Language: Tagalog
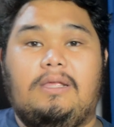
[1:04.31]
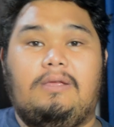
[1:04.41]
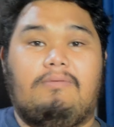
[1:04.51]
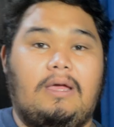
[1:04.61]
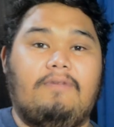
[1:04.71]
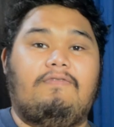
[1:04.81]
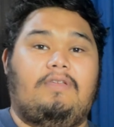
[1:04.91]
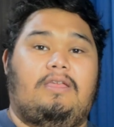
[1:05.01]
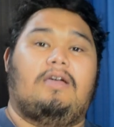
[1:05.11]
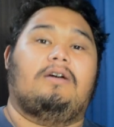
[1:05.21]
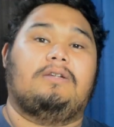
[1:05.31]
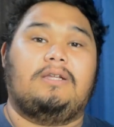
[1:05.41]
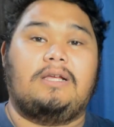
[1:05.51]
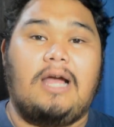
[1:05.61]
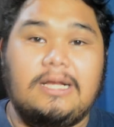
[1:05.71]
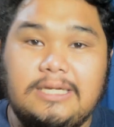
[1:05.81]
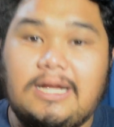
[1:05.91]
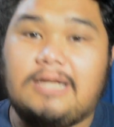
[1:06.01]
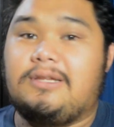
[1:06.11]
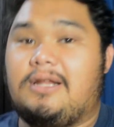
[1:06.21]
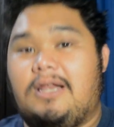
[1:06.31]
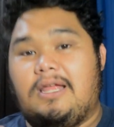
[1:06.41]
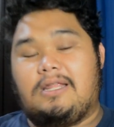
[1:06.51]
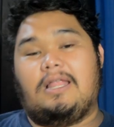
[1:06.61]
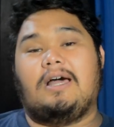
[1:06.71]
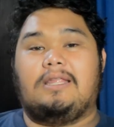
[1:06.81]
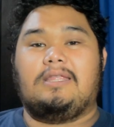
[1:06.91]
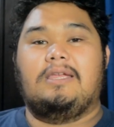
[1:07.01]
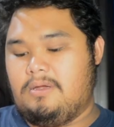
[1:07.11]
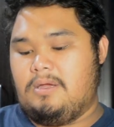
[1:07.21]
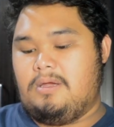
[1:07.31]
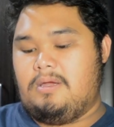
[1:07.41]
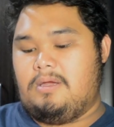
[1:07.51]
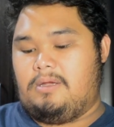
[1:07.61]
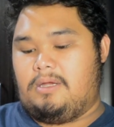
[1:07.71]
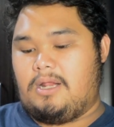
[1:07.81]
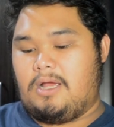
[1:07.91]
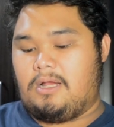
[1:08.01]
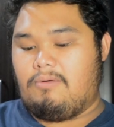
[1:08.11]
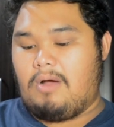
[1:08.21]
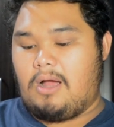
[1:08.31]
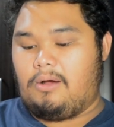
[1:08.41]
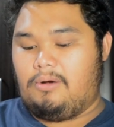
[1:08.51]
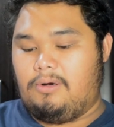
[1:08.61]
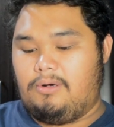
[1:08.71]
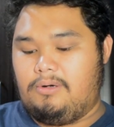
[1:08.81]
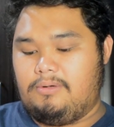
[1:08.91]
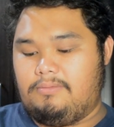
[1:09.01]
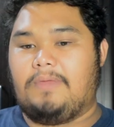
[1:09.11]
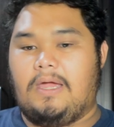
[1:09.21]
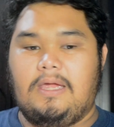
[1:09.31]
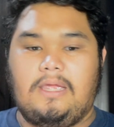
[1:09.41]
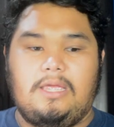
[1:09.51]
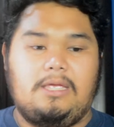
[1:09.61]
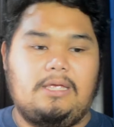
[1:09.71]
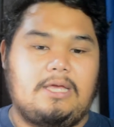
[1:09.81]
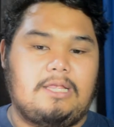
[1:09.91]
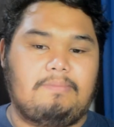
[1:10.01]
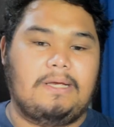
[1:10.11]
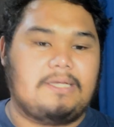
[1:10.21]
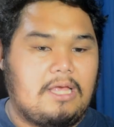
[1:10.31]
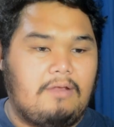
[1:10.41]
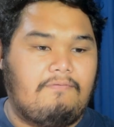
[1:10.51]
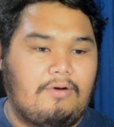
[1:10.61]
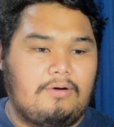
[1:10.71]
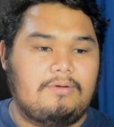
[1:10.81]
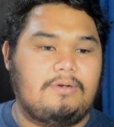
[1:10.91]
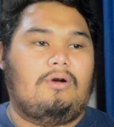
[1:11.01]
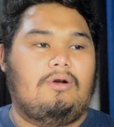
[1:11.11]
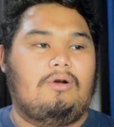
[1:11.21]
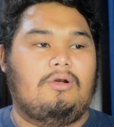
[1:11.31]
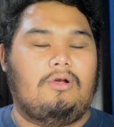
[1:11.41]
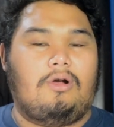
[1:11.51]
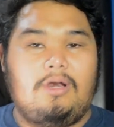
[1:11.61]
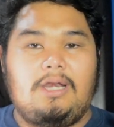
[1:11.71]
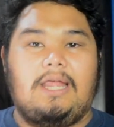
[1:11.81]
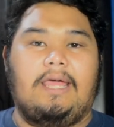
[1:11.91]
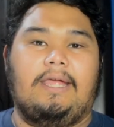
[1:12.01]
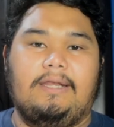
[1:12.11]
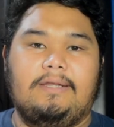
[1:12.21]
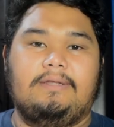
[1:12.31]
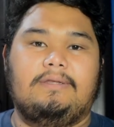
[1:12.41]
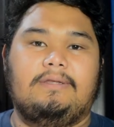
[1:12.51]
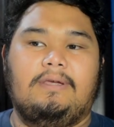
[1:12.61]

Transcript: ni wifey ang nag-aasikasa ng lahat-lahat ginagawa ko, ay get my cellphone or online.